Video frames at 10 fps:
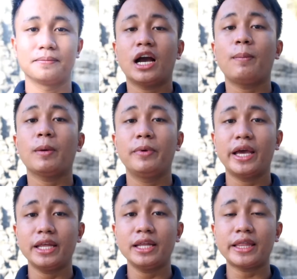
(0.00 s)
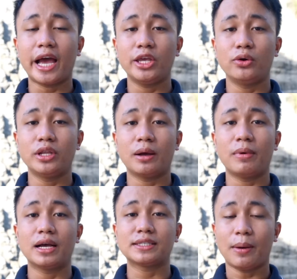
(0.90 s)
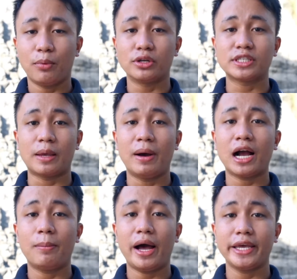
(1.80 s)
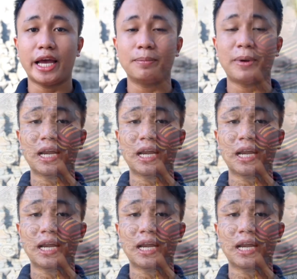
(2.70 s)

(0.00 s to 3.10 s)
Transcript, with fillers: Nakapagbigay din tayo ng mga sabon sa ibang kabahayan